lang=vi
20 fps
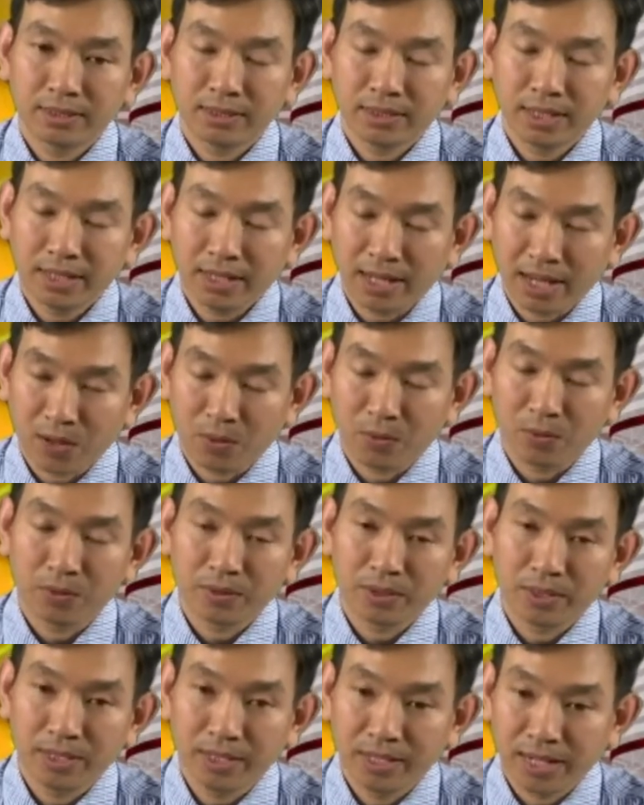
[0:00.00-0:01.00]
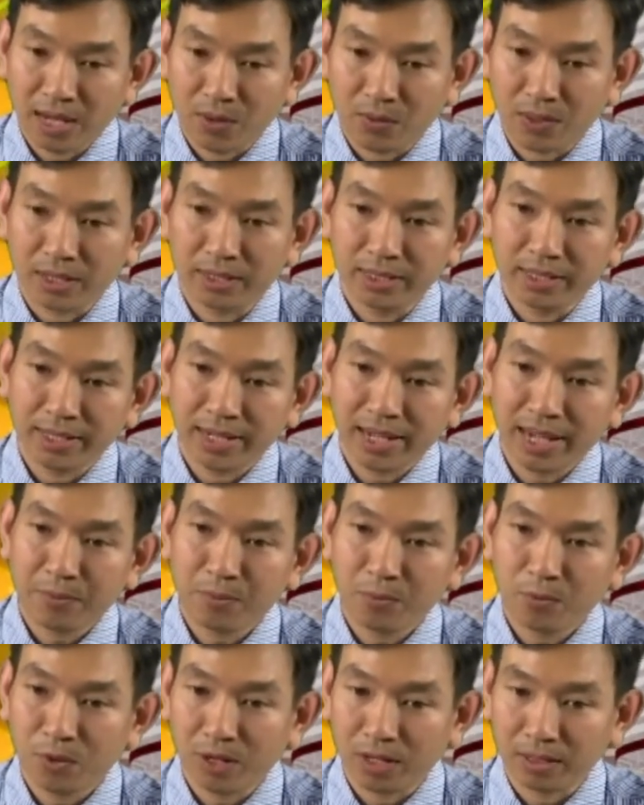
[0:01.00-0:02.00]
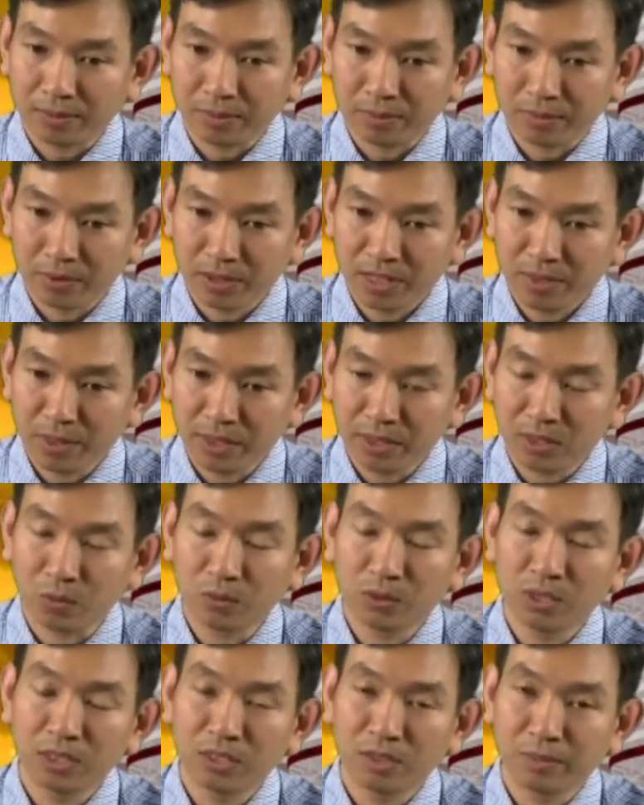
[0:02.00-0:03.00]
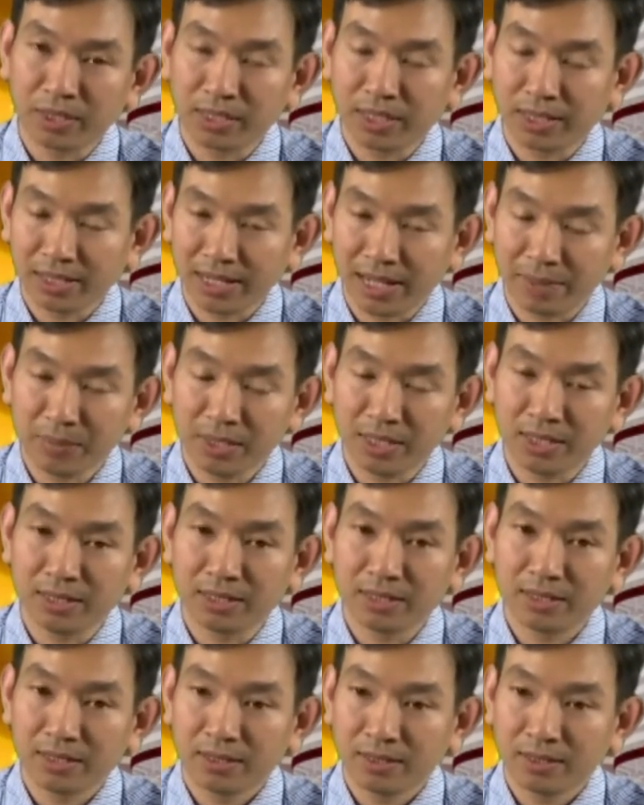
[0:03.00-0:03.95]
thế nào, khi nào cần đi khám và khi bị tổn thương thì mình cần làm gì,